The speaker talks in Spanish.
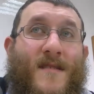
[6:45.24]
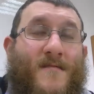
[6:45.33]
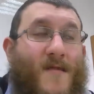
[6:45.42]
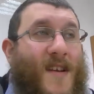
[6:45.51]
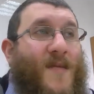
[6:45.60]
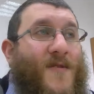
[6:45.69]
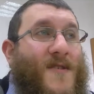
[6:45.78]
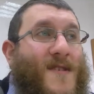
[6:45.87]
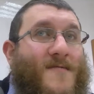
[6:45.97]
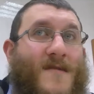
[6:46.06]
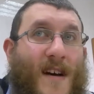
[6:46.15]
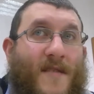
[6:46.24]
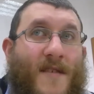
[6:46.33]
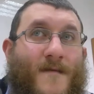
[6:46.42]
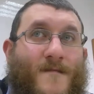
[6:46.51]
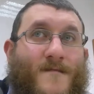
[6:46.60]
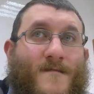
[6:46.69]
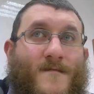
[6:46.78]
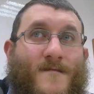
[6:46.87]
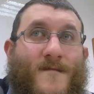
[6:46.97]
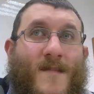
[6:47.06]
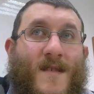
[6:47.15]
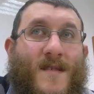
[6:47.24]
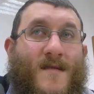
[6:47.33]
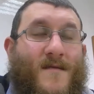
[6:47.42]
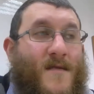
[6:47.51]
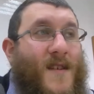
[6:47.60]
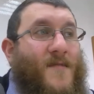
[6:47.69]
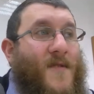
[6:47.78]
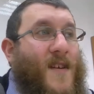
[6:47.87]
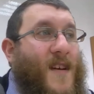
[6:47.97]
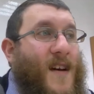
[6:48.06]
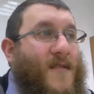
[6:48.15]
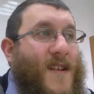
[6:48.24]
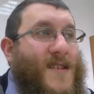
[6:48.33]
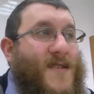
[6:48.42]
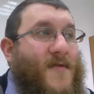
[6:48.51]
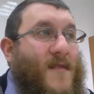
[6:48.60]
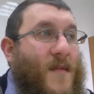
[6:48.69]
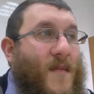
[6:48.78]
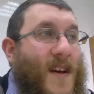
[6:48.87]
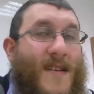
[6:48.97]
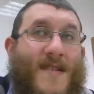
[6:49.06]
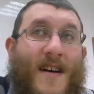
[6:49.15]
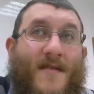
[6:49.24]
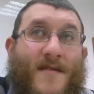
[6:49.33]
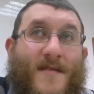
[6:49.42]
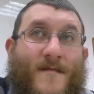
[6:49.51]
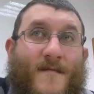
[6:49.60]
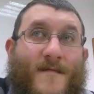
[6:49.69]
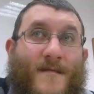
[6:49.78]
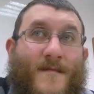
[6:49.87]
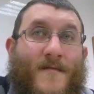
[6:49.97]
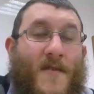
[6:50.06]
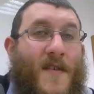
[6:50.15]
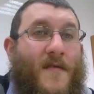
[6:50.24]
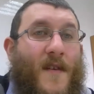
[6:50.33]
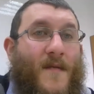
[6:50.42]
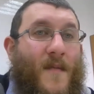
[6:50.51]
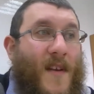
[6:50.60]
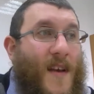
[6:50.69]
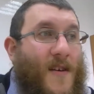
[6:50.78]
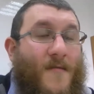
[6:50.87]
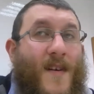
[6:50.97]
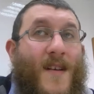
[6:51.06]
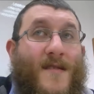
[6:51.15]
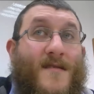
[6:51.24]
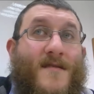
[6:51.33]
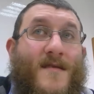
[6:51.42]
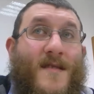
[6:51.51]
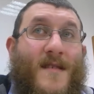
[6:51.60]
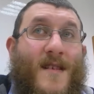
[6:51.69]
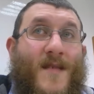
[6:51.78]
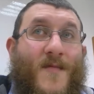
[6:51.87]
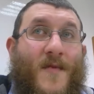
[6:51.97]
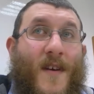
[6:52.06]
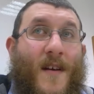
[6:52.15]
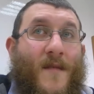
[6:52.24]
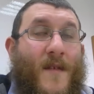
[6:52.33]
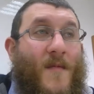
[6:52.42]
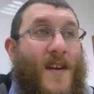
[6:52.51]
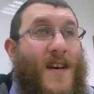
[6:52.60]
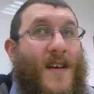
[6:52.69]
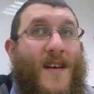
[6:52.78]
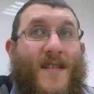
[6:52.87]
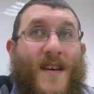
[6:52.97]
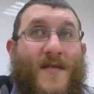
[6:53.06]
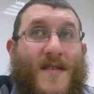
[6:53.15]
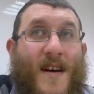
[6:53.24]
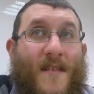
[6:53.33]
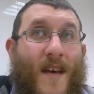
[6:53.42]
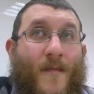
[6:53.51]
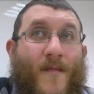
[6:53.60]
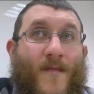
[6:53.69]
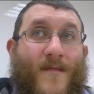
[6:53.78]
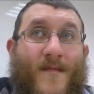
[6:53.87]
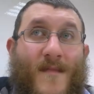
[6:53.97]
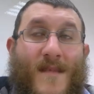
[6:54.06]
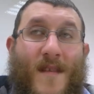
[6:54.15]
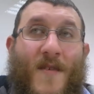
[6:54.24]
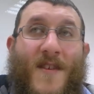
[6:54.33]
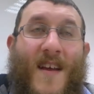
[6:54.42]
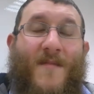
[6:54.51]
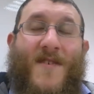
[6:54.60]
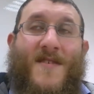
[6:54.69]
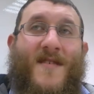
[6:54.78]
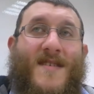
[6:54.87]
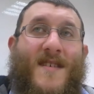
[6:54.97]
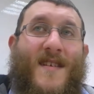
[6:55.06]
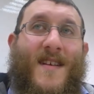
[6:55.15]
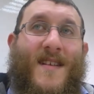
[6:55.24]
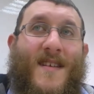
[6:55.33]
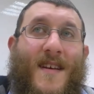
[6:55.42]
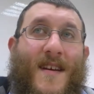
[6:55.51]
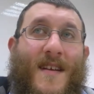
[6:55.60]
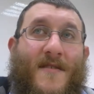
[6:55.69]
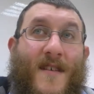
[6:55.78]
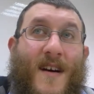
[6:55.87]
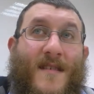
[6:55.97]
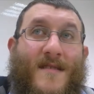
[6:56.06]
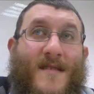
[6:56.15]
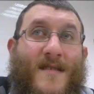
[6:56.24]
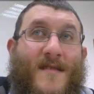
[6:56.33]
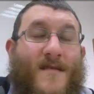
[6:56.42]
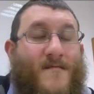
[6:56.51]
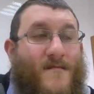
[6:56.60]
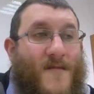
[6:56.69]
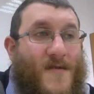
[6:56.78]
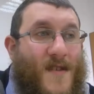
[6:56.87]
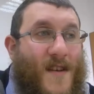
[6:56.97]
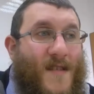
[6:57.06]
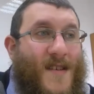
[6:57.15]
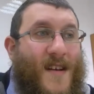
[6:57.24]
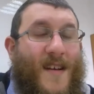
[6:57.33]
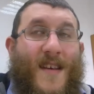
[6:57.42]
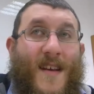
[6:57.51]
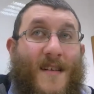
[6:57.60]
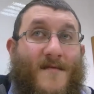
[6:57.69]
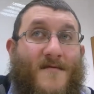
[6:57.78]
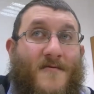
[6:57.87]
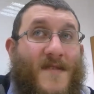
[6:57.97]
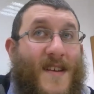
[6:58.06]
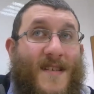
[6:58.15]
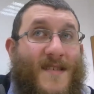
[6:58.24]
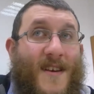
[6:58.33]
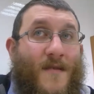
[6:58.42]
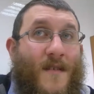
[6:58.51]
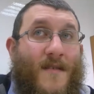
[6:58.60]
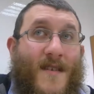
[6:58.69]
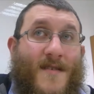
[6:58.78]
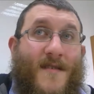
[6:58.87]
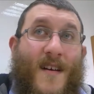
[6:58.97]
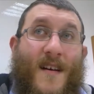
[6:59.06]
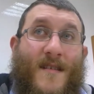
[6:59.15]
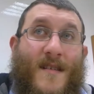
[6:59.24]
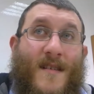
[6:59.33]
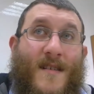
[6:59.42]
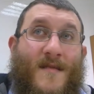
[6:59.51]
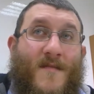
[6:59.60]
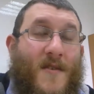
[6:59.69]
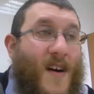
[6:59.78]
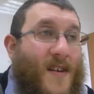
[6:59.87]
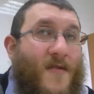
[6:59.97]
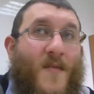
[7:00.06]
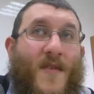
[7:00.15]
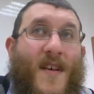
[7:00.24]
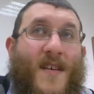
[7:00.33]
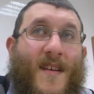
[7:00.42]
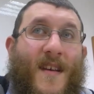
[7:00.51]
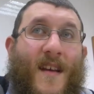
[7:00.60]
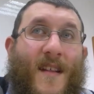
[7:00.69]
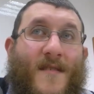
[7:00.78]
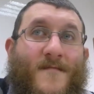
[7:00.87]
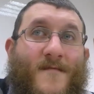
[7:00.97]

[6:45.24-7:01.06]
cualquiera puede ser un sabio, no tiene por qué haber nacido en una familia de sabios, puede venir una familia de conversos, puede venir una familia de gente que no es sabia, depende de la persona. Si él quiere adquirir la Torah, entonces que vaya y quiera. no es herencia, no va a venir sola, pero cada uno puede adquirirla.